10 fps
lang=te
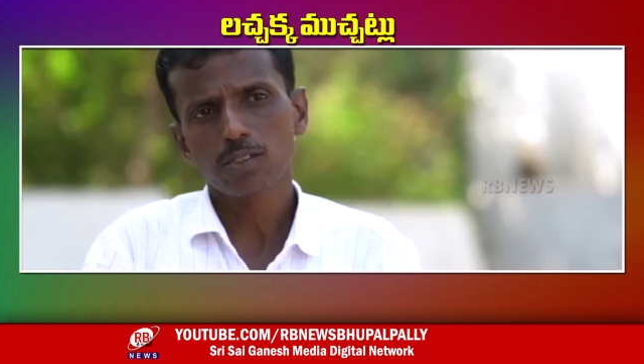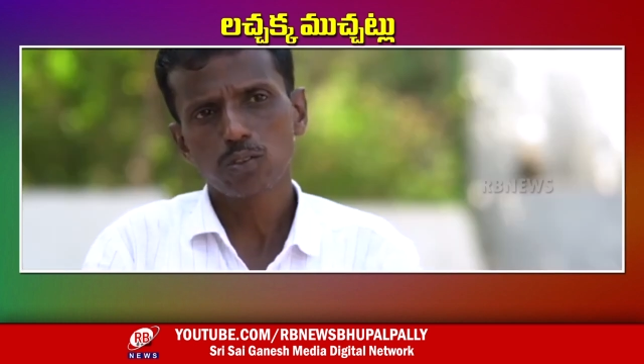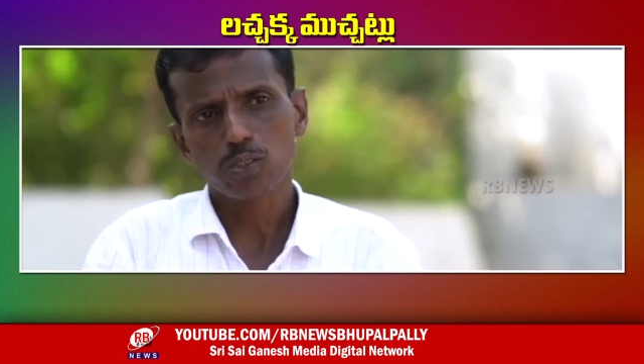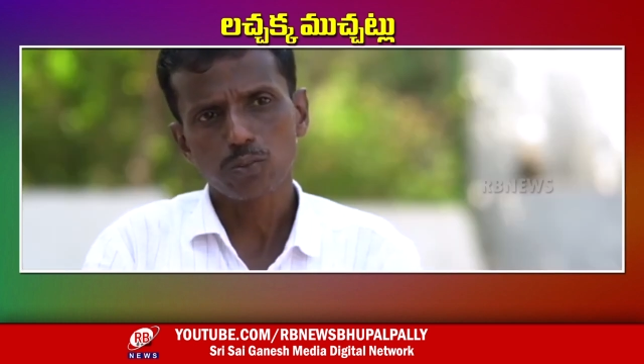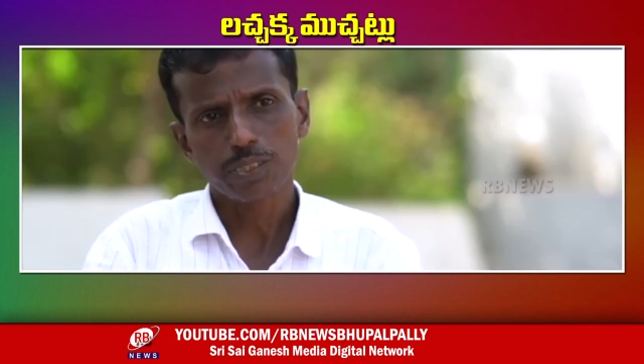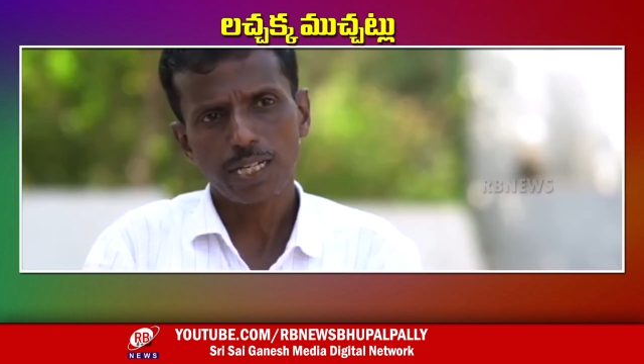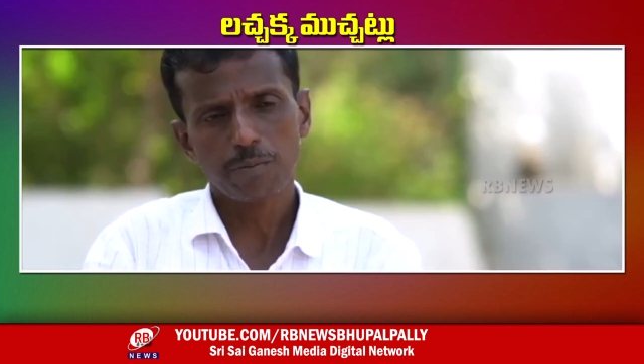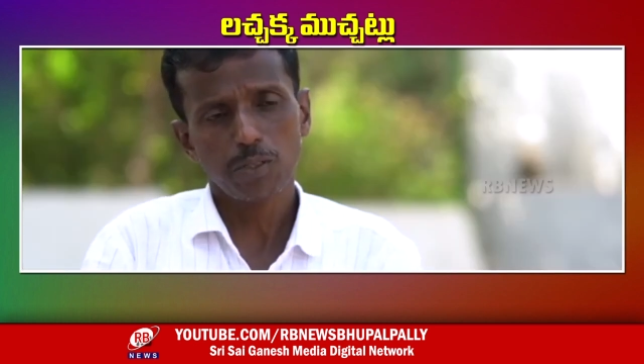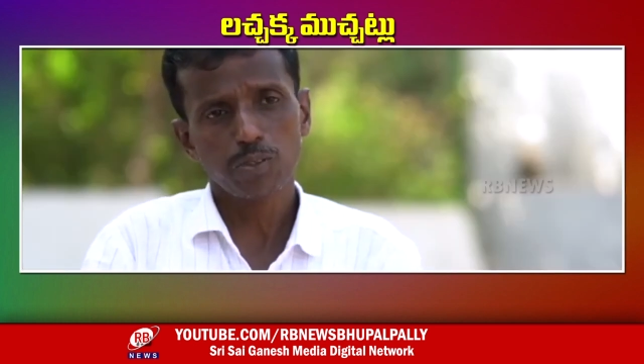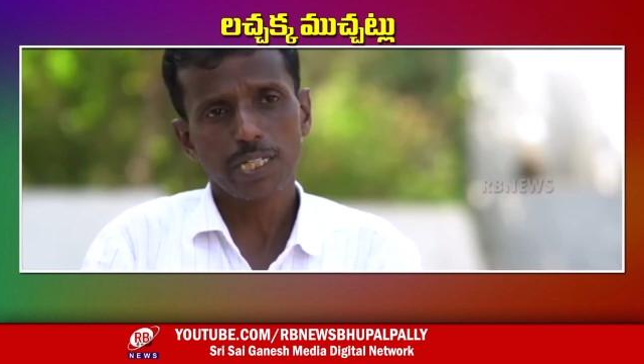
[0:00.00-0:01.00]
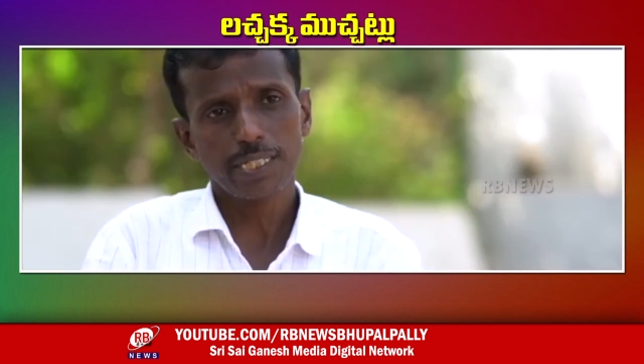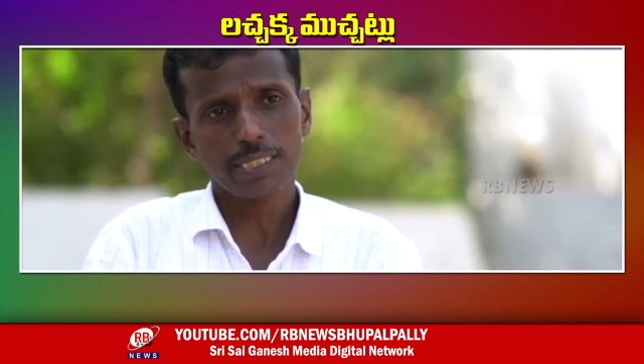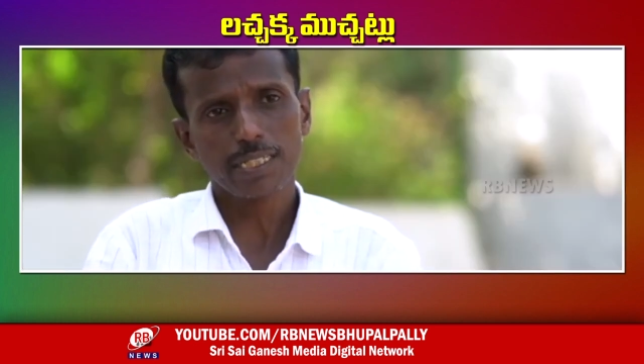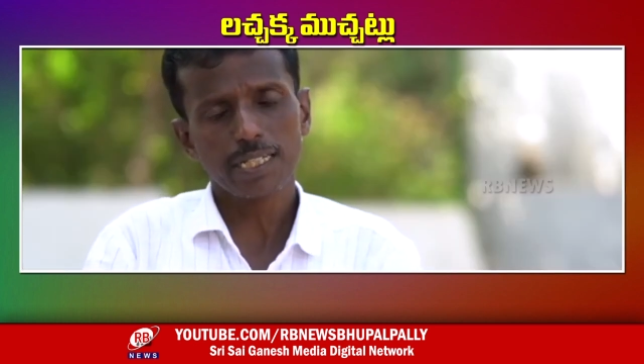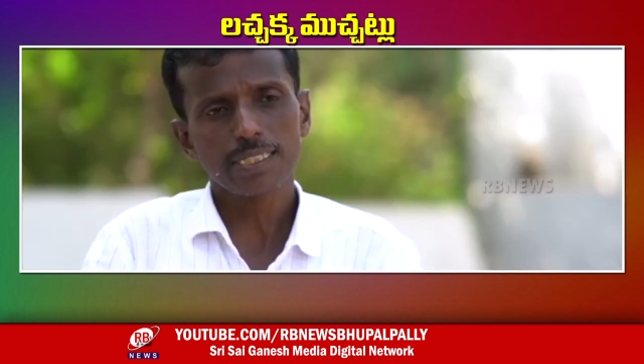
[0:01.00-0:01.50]
పిల్లల వలసలను ఆపాలని
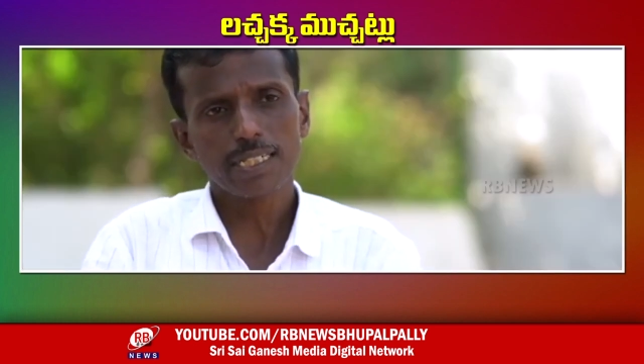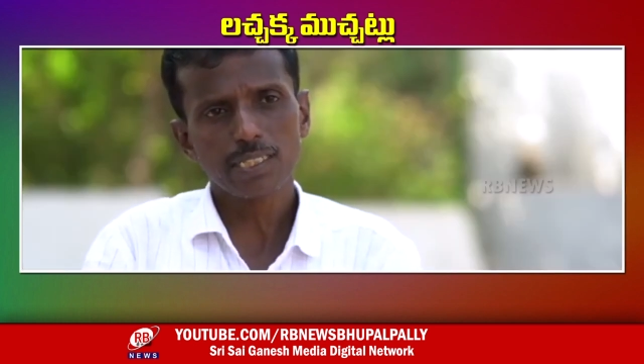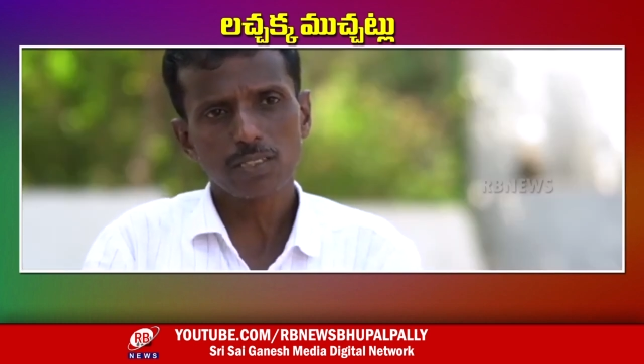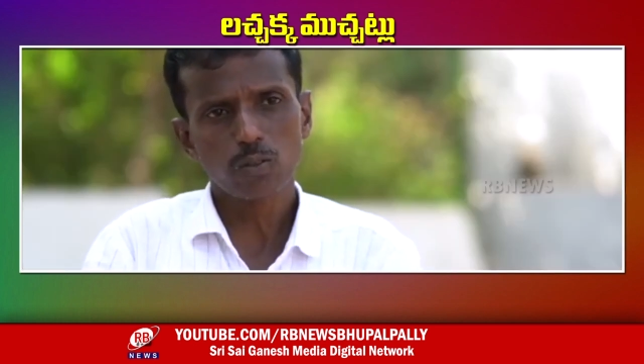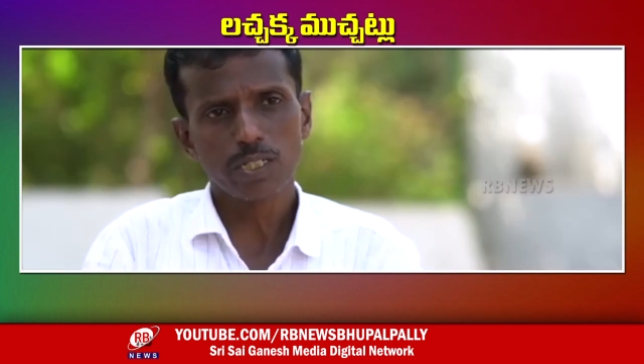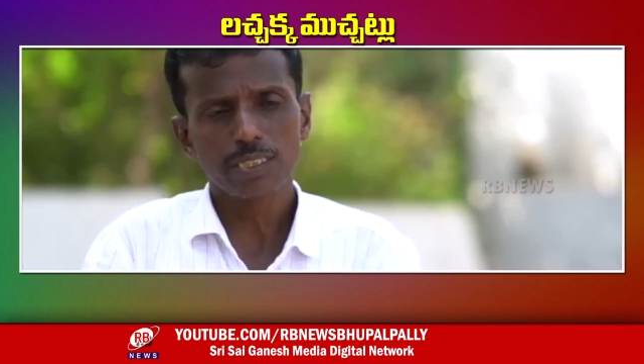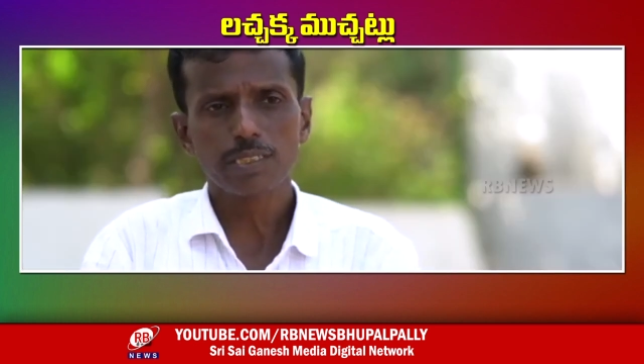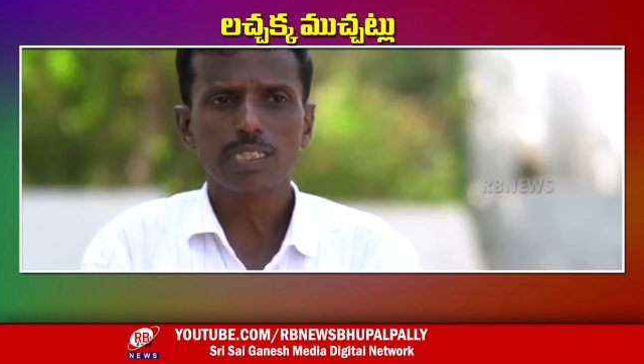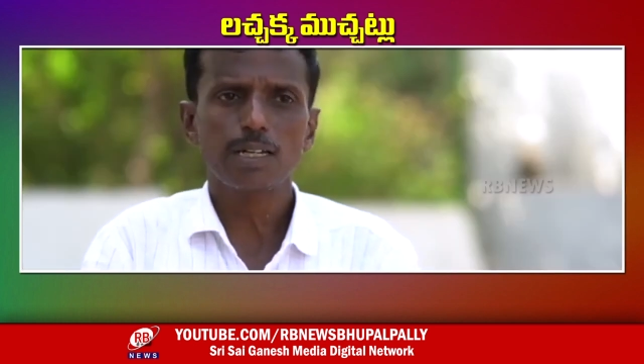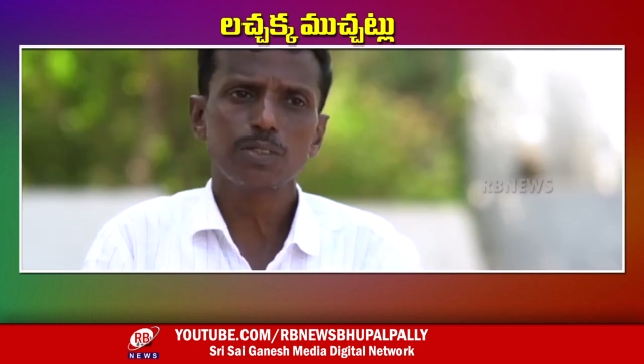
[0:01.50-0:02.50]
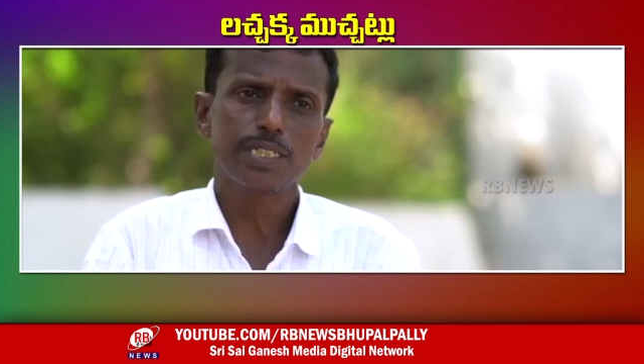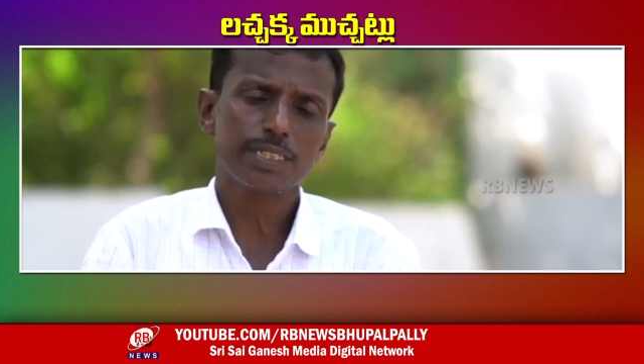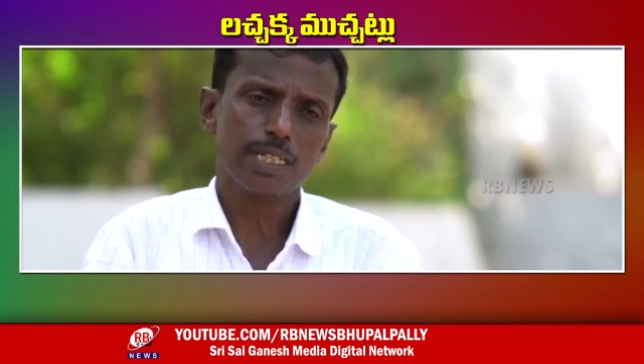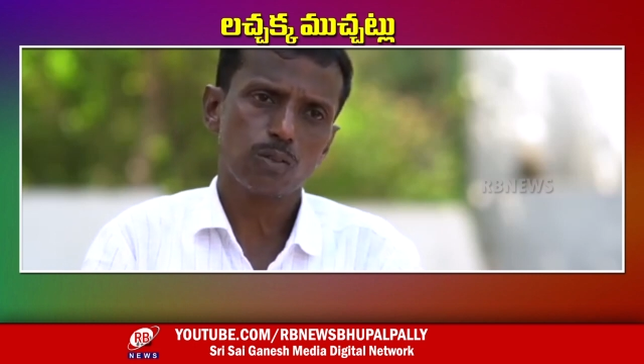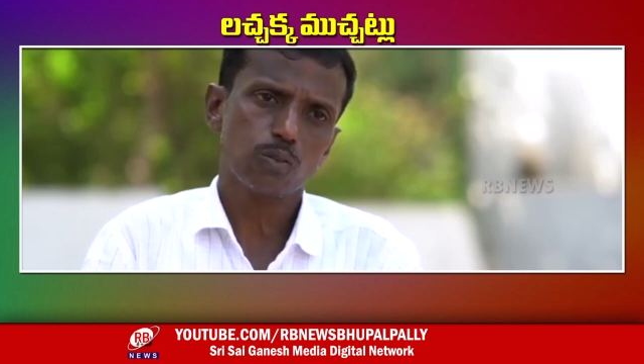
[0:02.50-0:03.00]
నిర్ణయించుకున్నా అందుకు
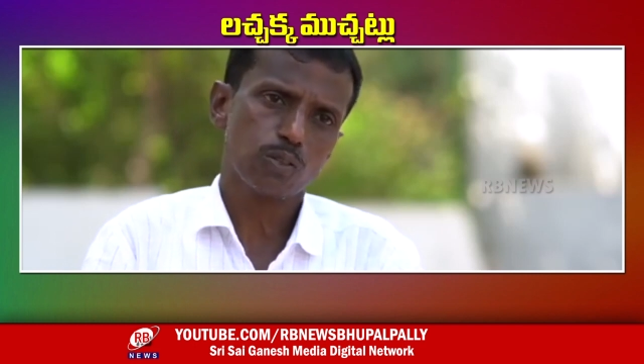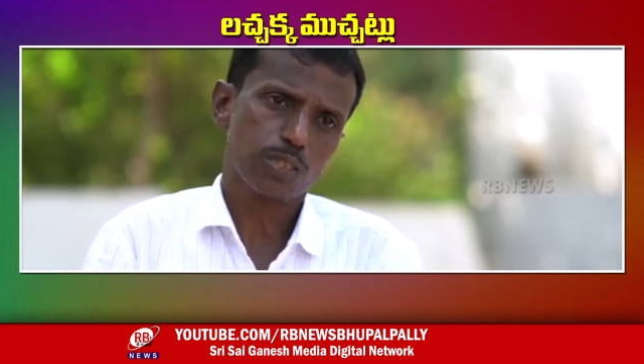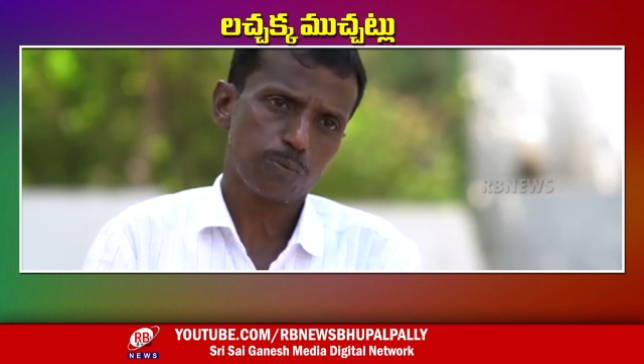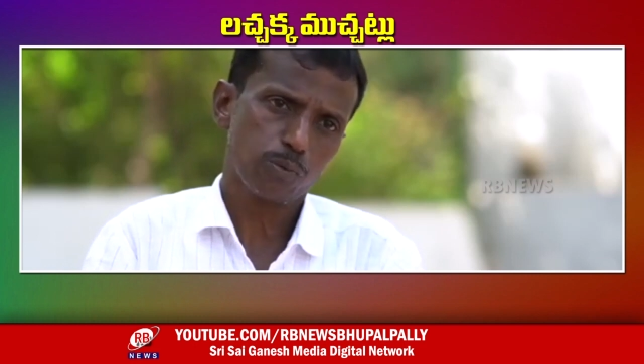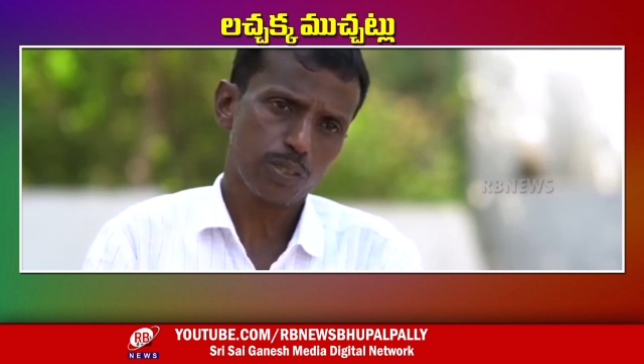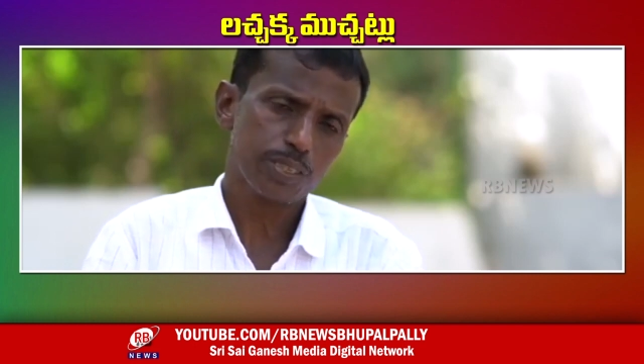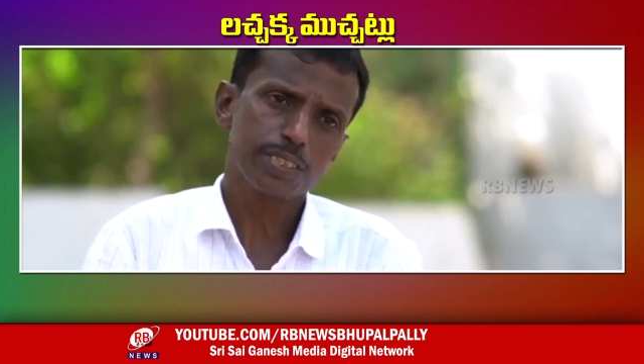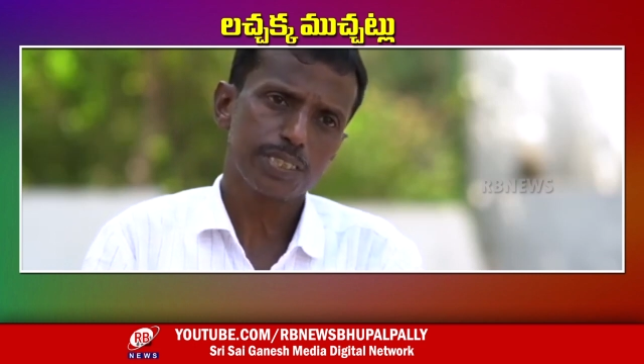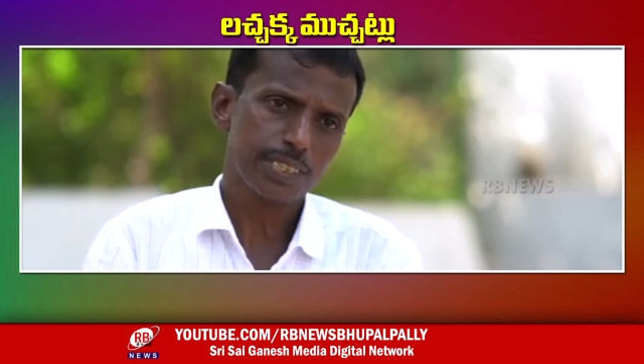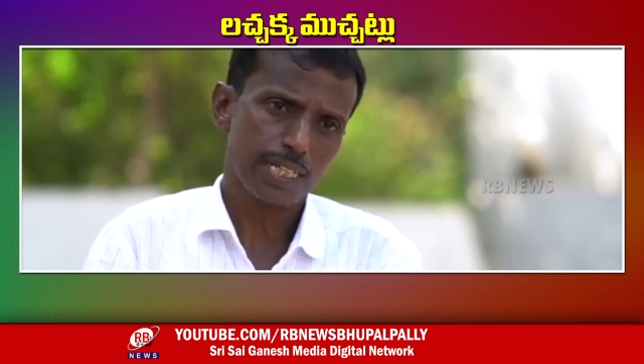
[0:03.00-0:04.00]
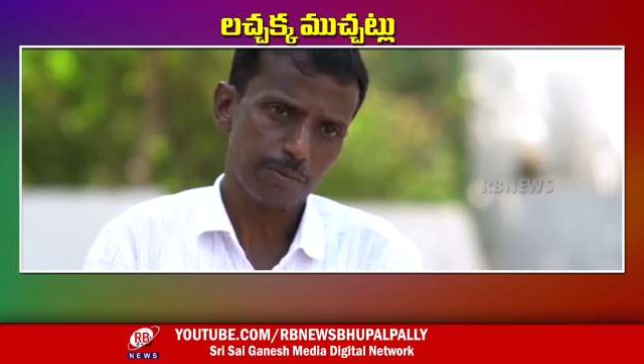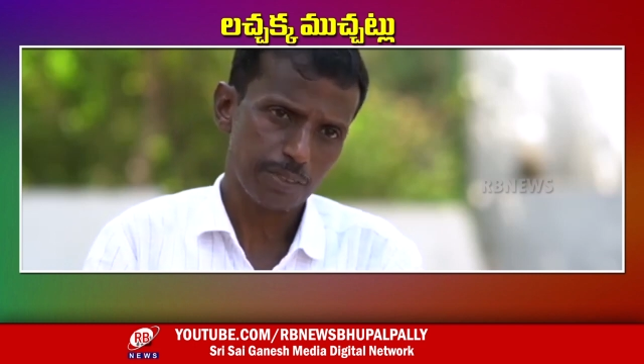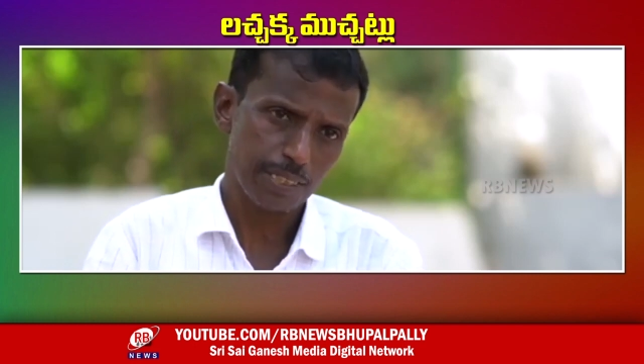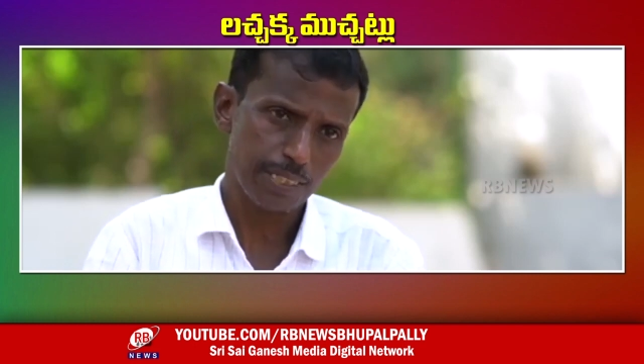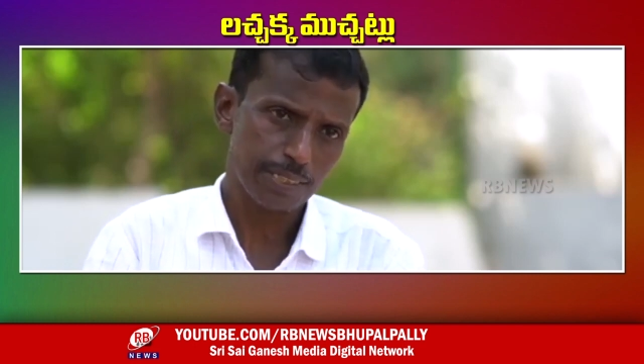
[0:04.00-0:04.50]
ప్రభుత్వ పాఠశాలలో నాణ్యమైన విద్య